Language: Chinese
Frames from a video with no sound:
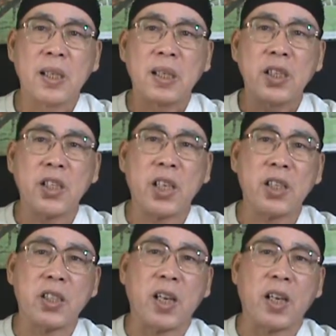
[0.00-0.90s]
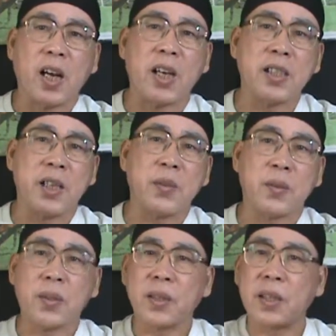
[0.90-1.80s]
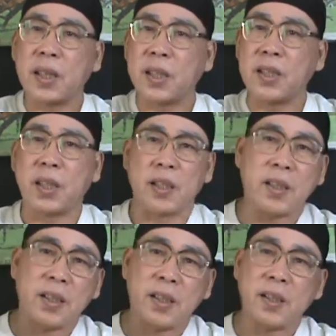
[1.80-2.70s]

现在还在用刚才讲的那些